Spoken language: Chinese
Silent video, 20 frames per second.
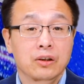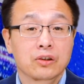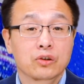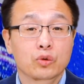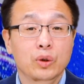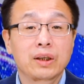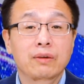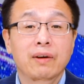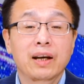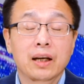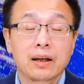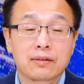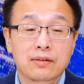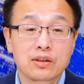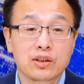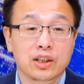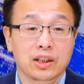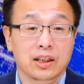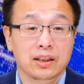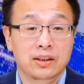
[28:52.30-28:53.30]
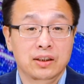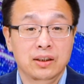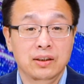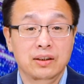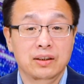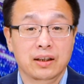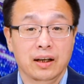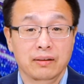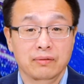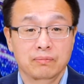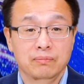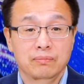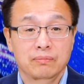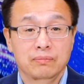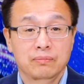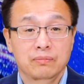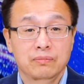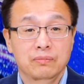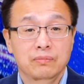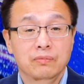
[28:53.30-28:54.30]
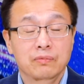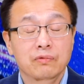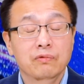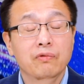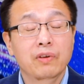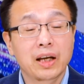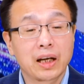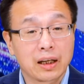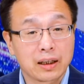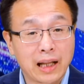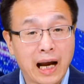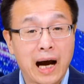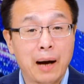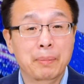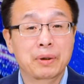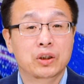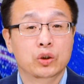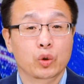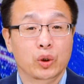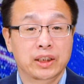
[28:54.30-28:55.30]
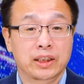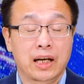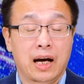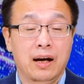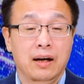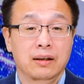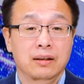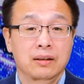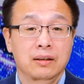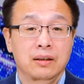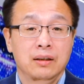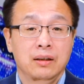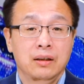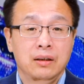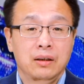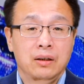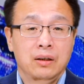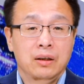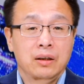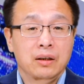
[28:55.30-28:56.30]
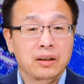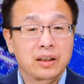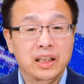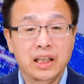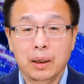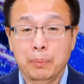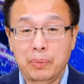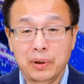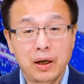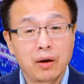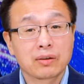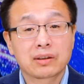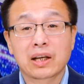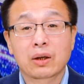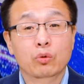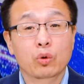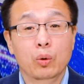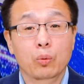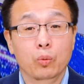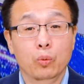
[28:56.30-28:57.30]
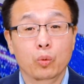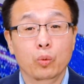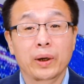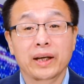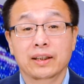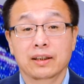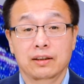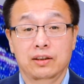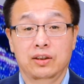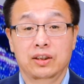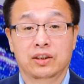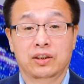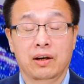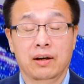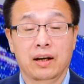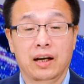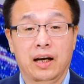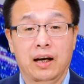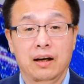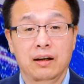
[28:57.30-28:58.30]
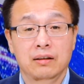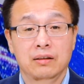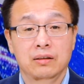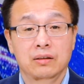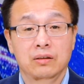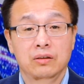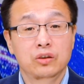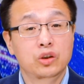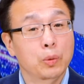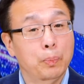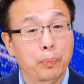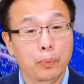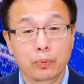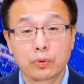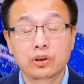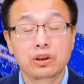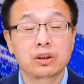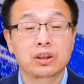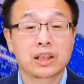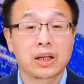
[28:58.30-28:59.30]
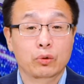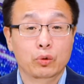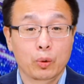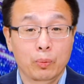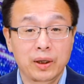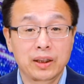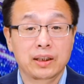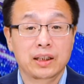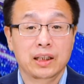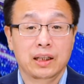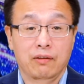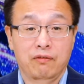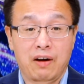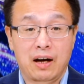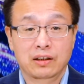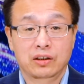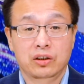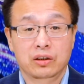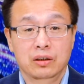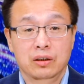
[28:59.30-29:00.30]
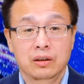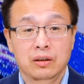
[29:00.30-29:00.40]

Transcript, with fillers: 所以，为了自己的亲人，为了他们着想，也不要再做无谓的牺牲了。这不是解决问题的方式，